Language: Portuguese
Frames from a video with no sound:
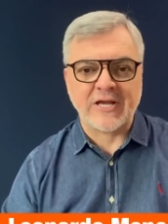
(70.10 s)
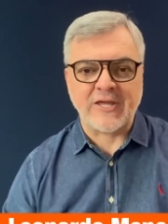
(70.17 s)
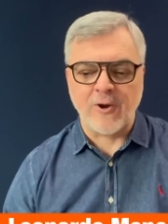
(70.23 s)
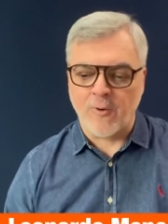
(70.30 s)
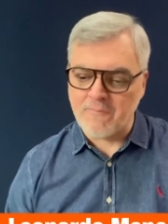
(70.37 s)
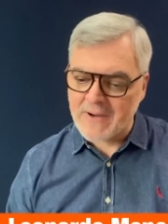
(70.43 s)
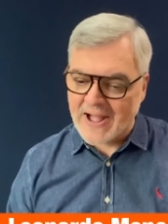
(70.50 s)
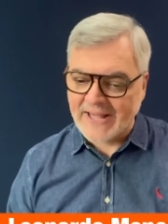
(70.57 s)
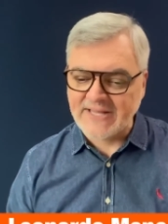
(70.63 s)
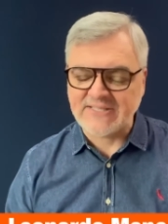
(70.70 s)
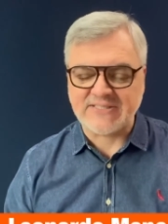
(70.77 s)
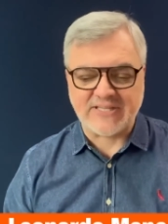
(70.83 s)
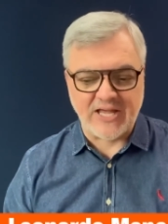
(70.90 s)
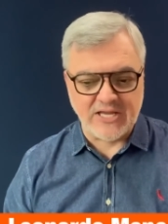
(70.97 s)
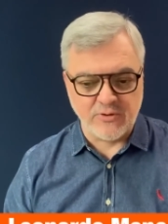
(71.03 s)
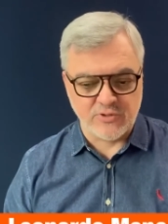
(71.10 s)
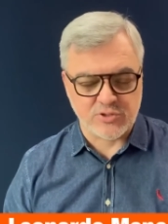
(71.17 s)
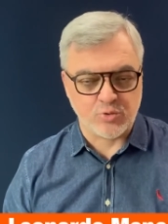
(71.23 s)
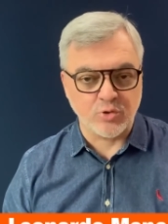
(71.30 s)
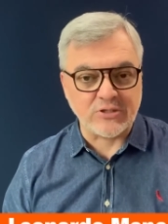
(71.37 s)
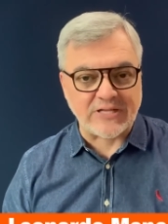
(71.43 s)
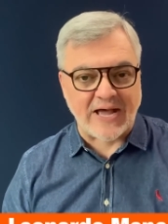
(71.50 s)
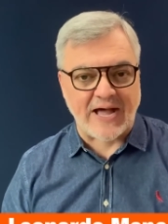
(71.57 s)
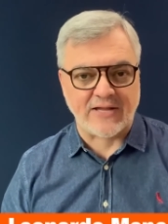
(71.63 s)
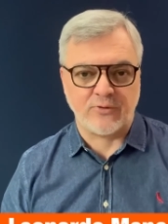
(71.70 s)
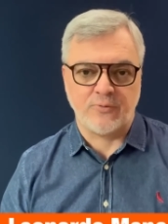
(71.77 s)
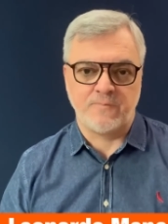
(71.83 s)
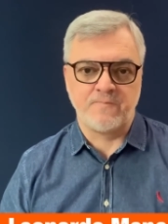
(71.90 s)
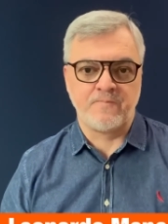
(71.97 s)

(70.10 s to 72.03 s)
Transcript: que eu mais tenho escutado